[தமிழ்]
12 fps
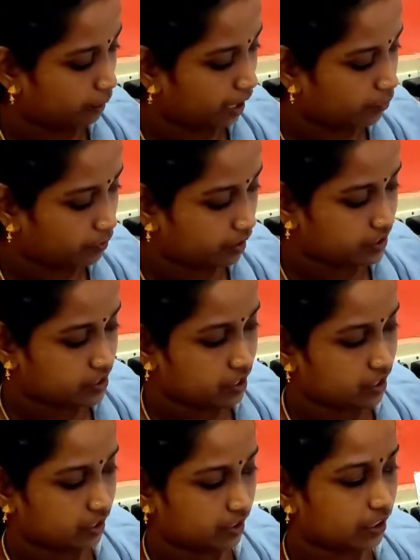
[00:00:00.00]
மேட் பினிஷ்ல
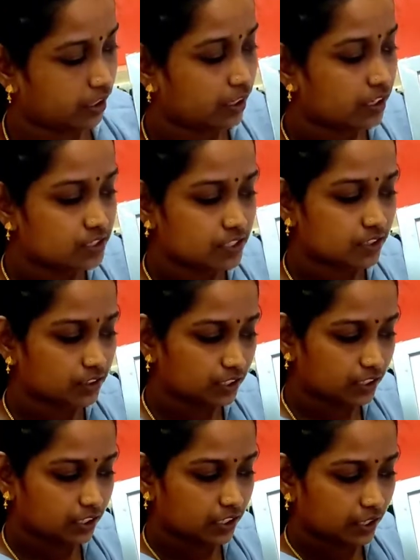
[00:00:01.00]
இருக்கு
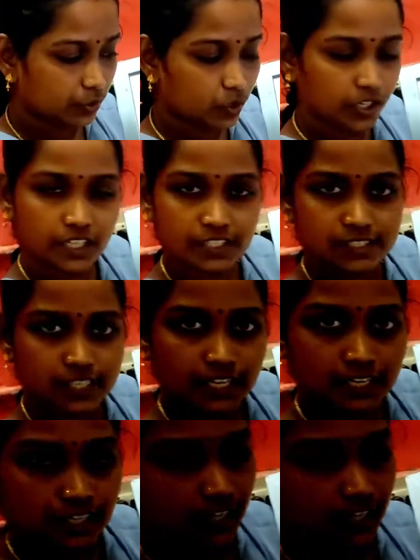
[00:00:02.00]
சிந்தட்டிக்லயே ஒரு டிசைன்